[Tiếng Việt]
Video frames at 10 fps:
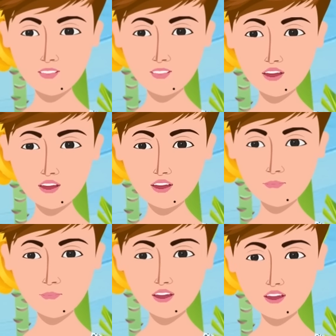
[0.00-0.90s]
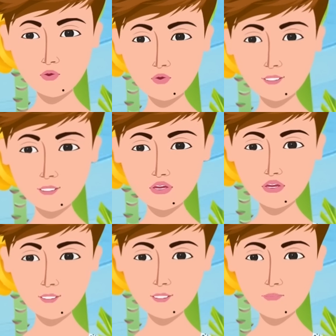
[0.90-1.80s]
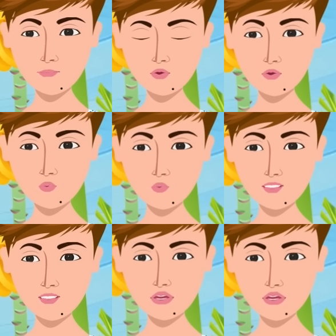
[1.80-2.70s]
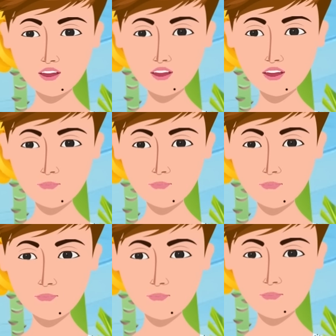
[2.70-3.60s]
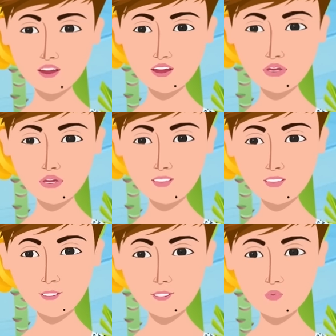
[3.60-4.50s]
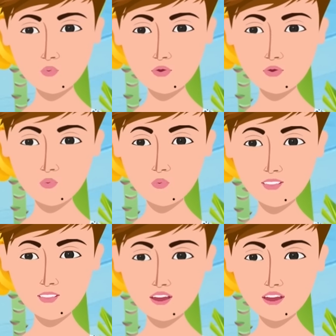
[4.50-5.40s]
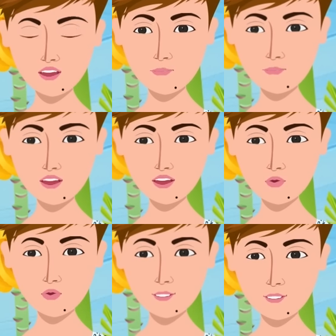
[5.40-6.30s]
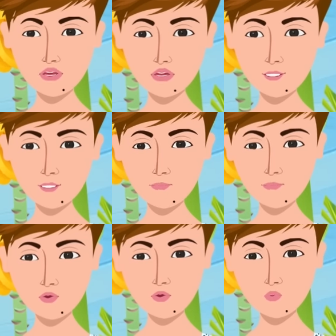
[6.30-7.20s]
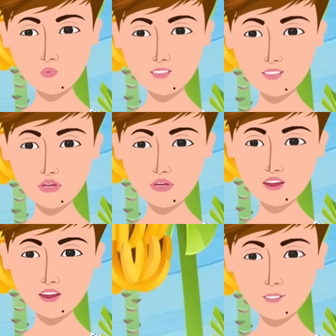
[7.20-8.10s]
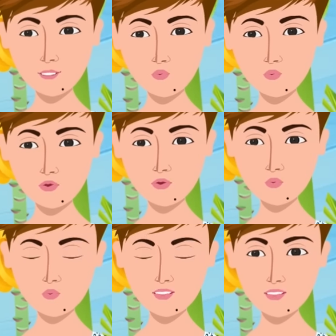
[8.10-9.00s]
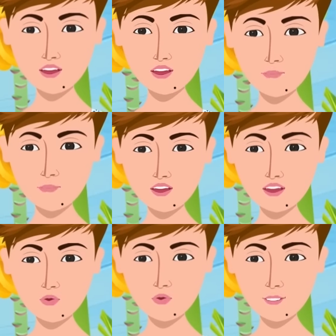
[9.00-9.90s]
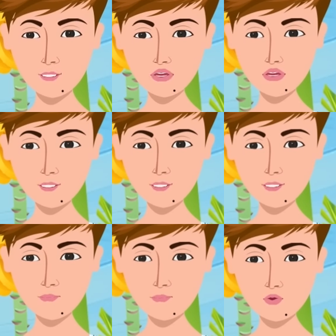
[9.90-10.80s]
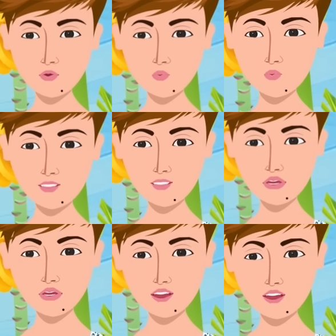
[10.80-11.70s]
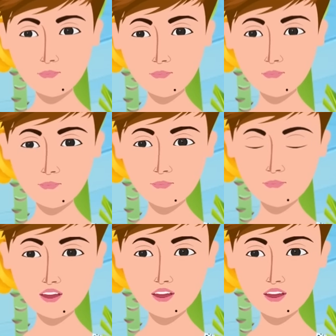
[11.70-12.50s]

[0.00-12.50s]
Hơi bạc thằng ọc nụ mình đăng tơ na nụ tê xung bây tập tế có mình toàn rịp chom tiết. Ta ôn đăng tê, mai bóng cột xua rồi hốt. Bảo tế ôn rịp chom hơi bóng đằng chạp chô sợ đây. Ta ôn bê ná rịp chom tế hơi tơ.